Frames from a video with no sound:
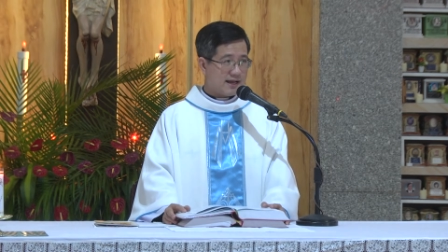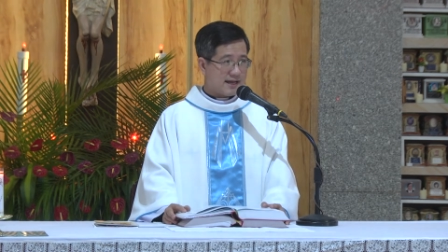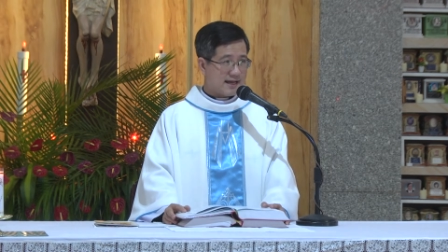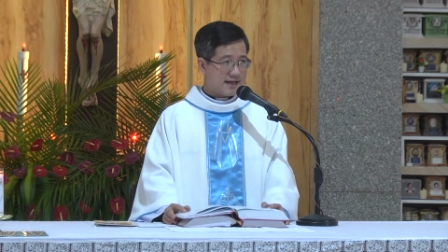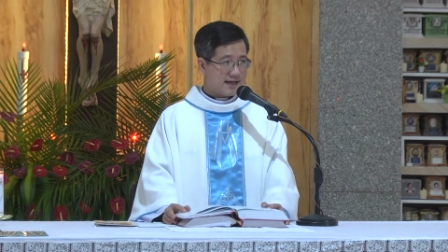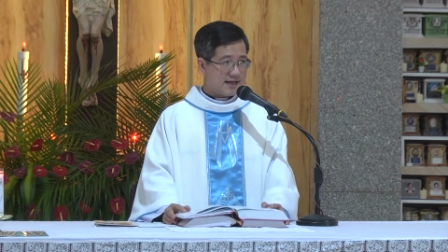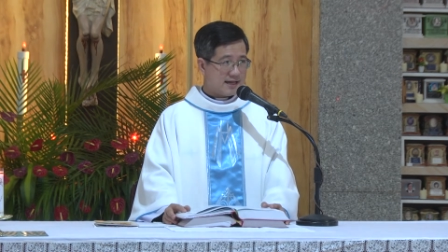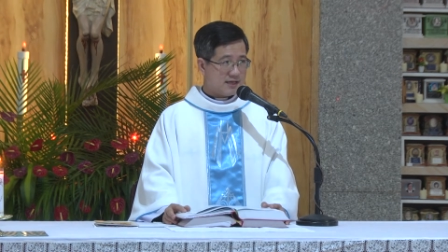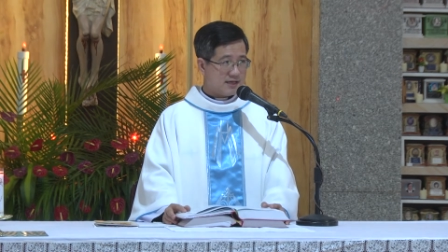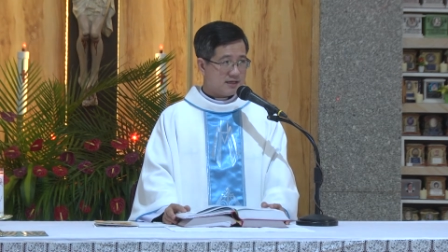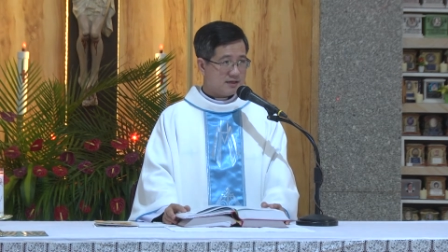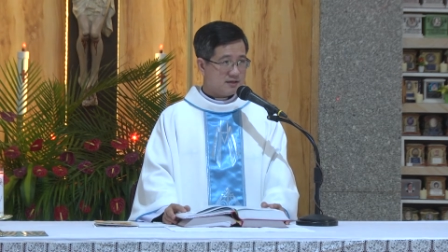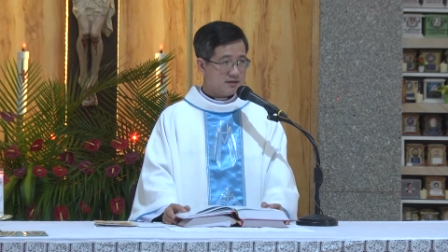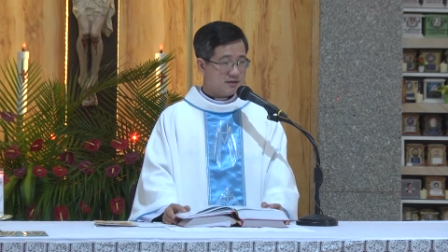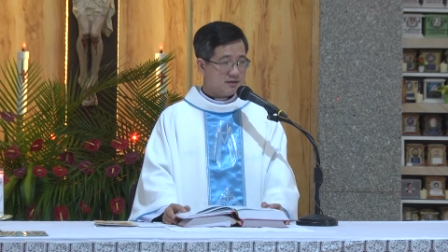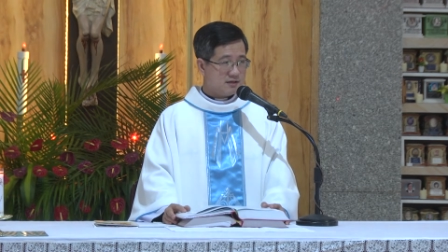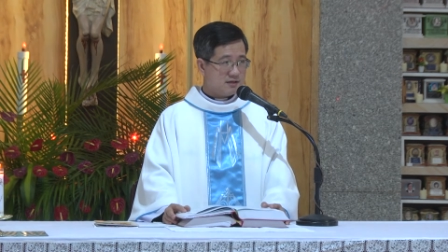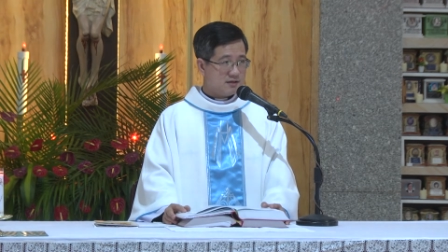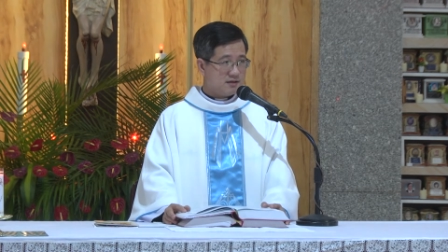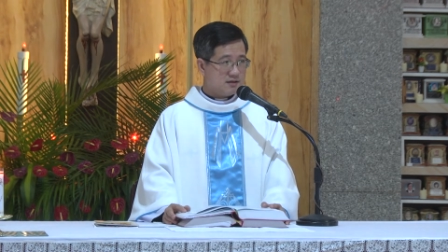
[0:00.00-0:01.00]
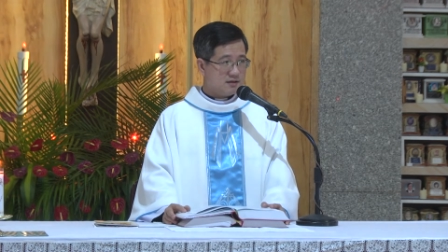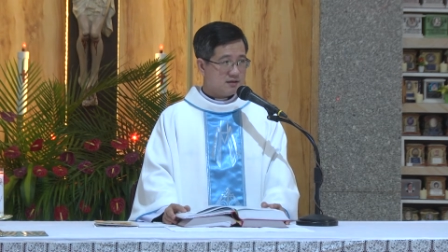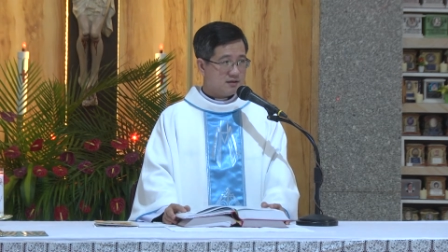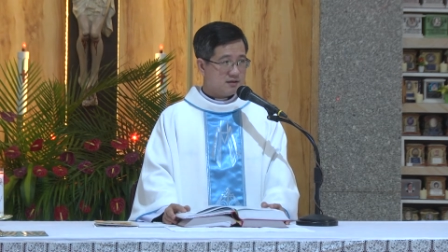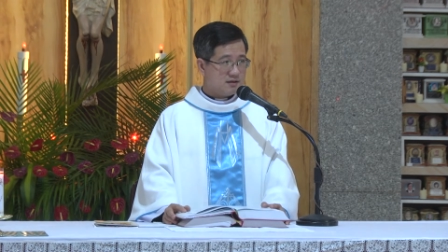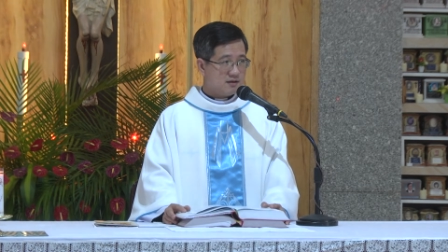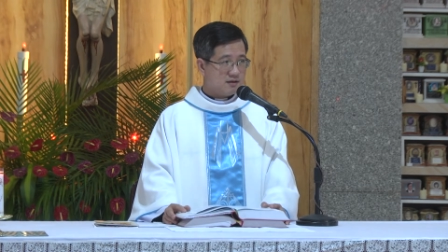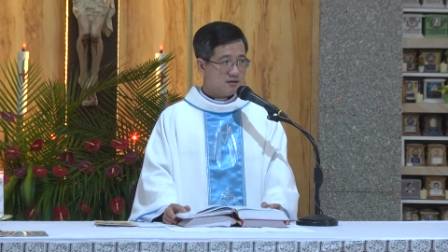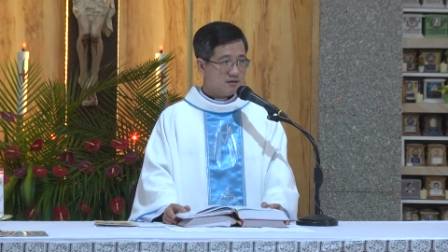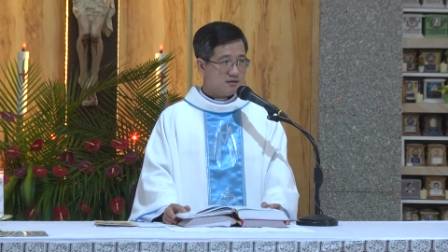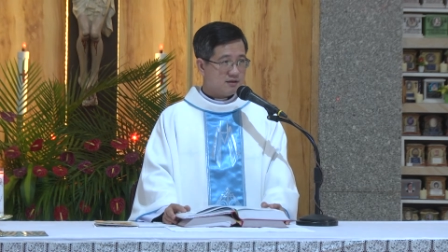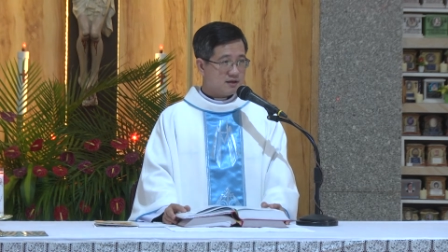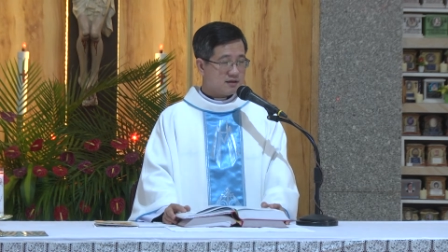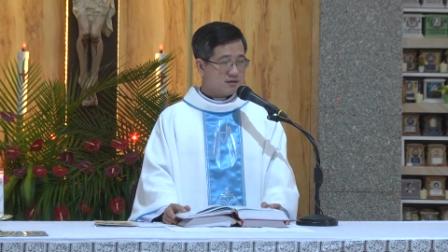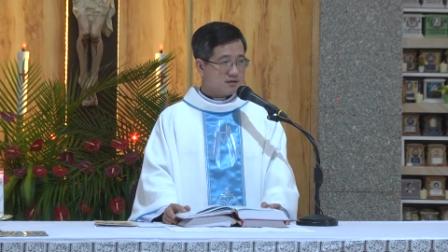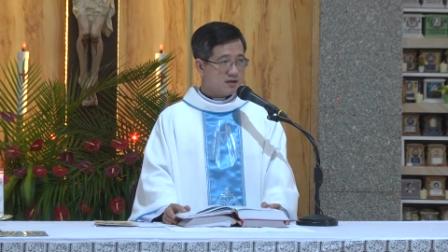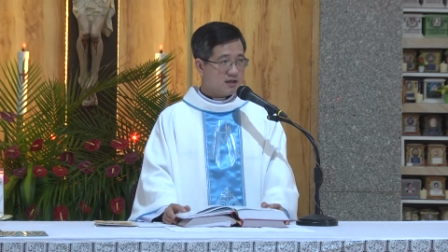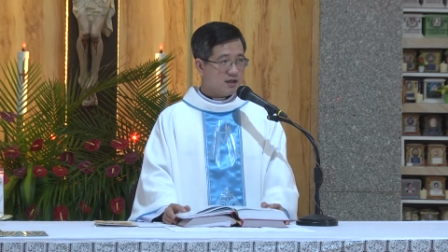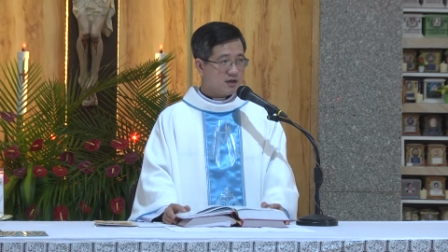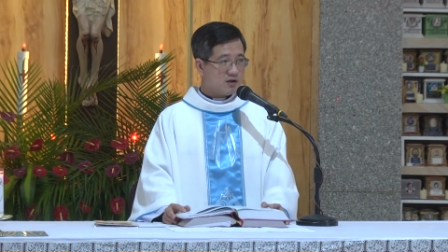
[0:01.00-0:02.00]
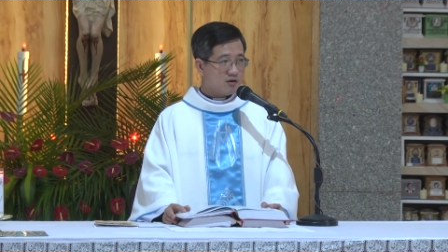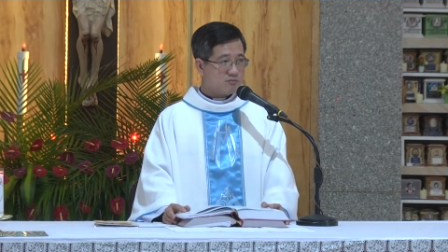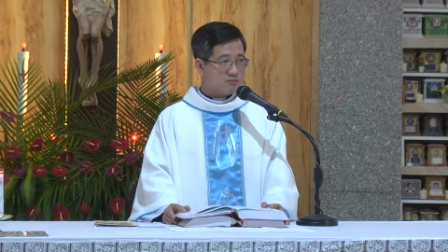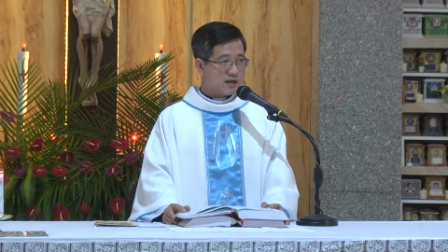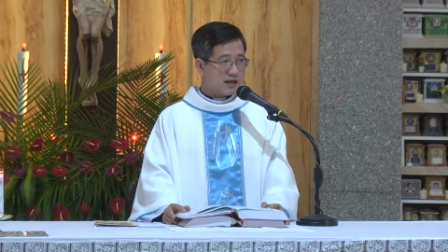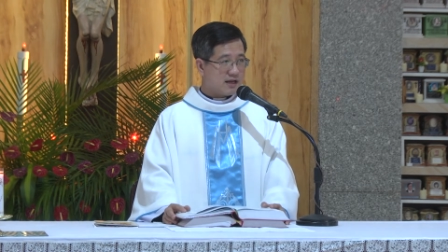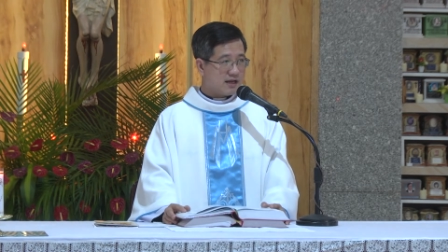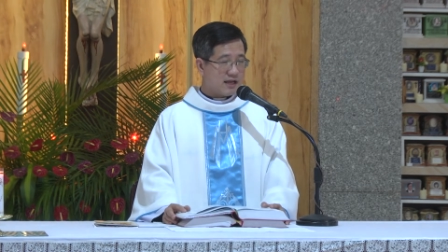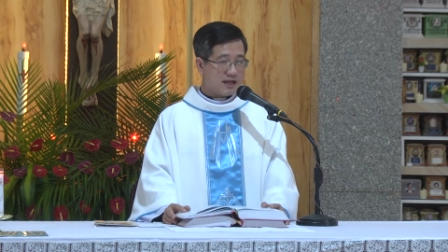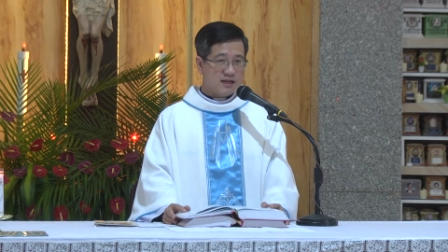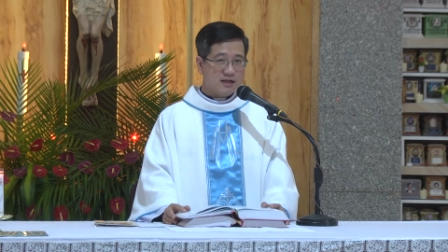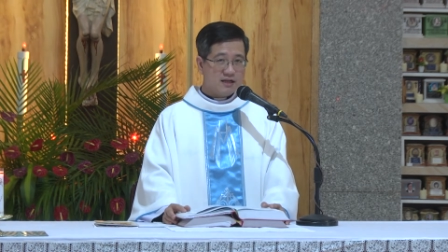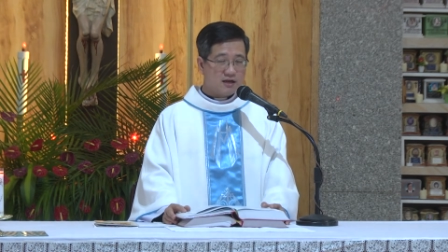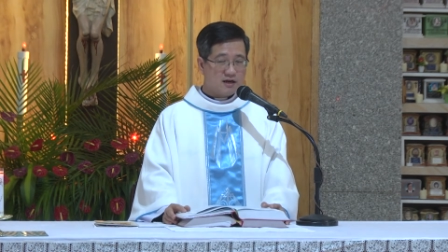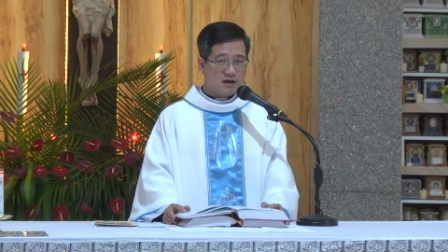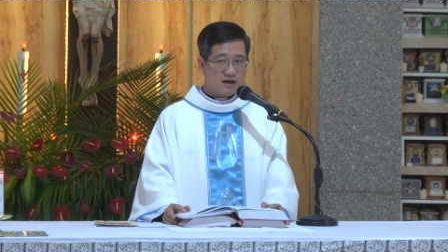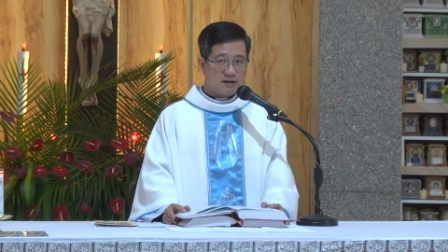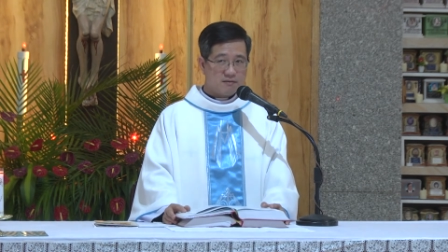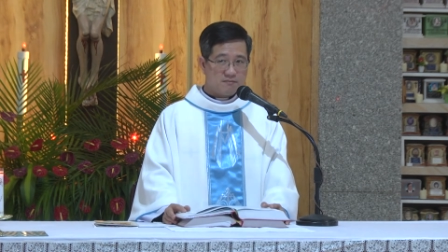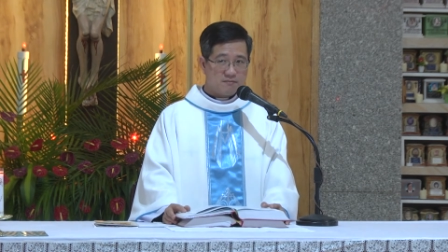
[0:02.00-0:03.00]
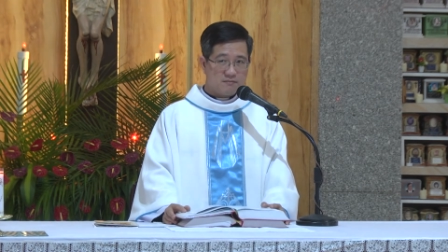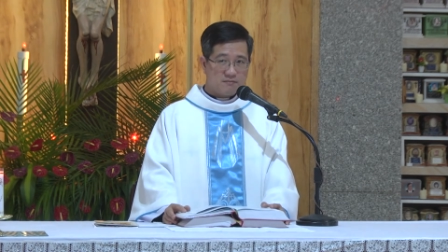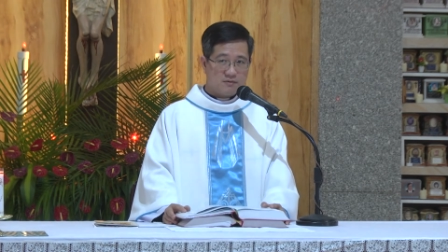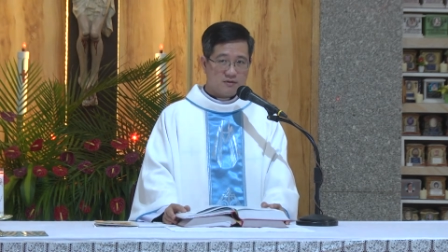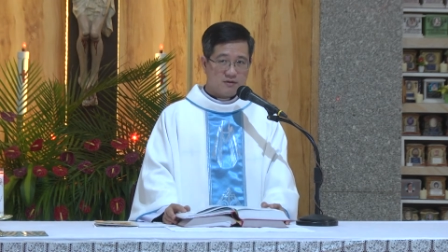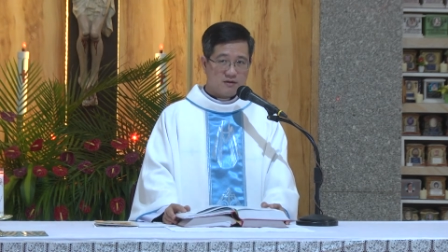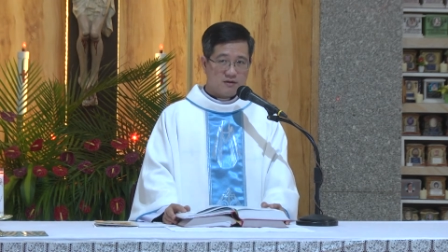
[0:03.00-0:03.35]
này là ai? Danh tiếng ông này lẫy lừng lắm,